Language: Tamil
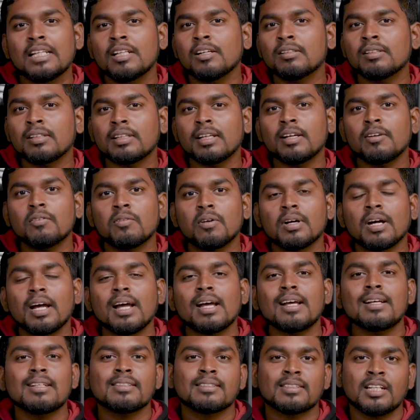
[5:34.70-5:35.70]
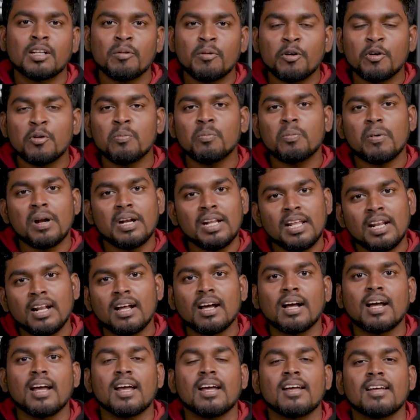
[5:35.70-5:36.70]
இந்த விஷயத்தை இவங்க செலிப்ரேட்டும்
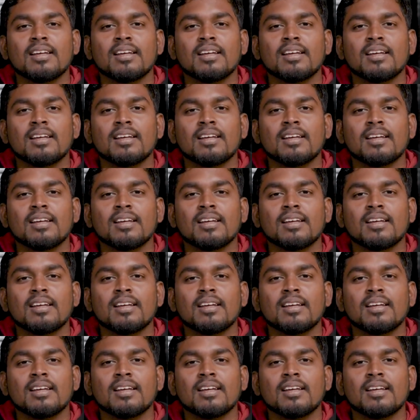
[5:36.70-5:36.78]
பண்ணியிருக்காங்க